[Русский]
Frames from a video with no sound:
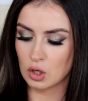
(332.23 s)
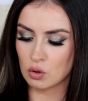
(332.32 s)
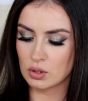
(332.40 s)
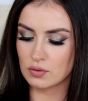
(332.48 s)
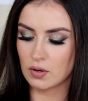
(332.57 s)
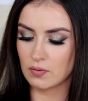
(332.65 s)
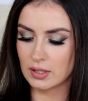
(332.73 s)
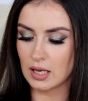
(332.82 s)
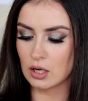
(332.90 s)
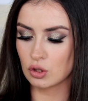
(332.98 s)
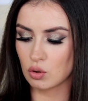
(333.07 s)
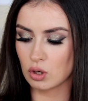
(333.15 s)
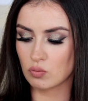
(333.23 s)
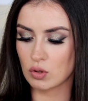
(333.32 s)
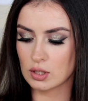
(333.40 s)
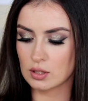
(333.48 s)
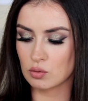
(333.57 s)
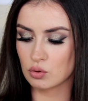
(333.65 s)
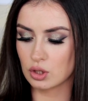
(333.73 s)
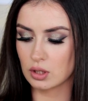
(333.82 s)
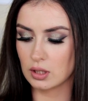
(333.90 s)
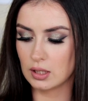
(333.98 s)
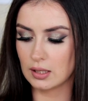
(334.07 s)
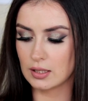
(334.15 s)
Розовая вода, которая у нас
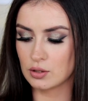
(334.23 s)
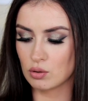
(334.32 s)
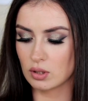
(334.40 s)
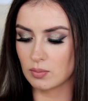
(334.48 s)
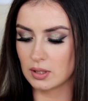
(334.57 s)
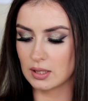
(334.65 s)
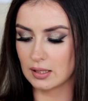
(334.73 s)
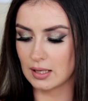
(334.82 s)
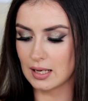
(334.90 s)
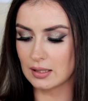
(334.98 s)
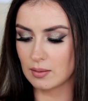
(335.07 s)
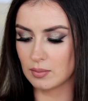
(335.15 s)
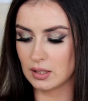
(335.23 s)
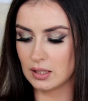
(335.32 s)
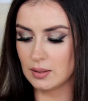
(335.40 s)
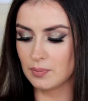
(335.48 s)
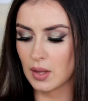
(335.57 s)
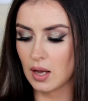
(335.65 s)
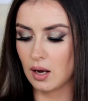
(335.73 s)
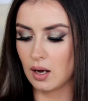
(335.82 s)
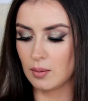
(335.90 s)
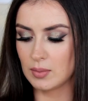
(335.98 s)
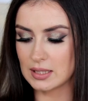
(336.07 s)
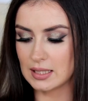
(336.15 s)
служит и лосьоном-гидролатом, и
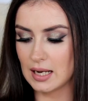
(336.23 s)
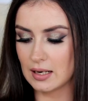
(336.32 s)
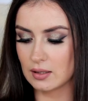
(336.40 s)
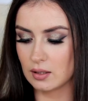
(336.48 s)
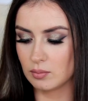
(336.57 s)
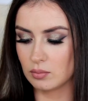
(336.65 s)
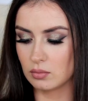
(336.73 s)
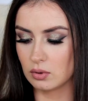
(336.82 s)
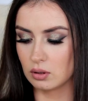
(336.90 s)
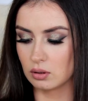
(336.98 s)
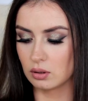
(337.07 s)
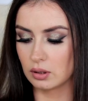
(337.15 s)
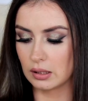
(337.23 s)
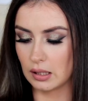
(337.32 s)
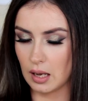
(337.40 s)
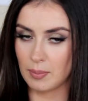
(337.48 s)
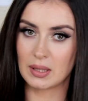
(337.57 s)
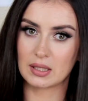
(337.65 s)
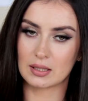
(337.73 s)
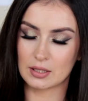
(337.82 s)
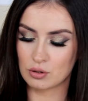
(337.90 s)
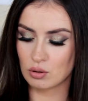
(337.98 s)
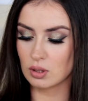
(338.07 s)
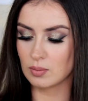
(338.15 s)
а, мицеллярным, э, опять-таки,
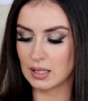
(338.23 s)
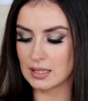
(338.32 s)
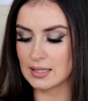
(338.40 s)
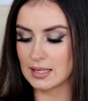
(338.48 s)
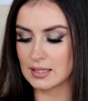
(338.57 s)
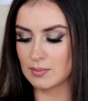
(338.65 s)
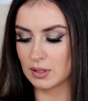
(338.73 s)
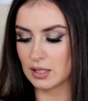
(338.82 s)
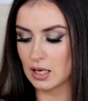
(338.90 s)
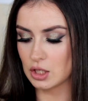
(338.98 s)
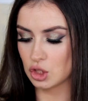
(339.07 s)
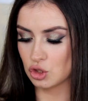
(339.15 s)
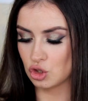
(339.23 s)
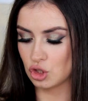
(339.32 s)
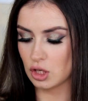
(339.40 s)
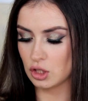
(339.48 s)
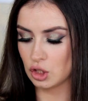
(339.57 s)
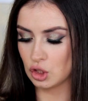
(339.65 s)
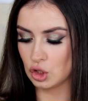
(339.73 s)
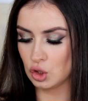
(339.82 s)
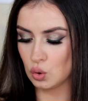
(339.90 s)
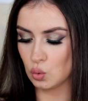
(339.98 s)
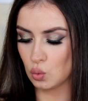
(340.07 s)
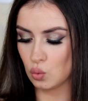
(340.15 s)
лосьоном для снятия макияжа, очищения
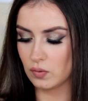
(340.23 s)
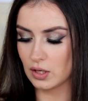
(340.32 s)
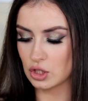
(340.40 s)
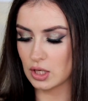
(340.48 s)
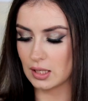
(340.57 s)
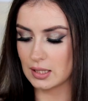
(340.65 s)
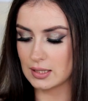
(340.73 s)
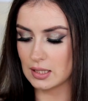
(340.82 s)
и увлажнения.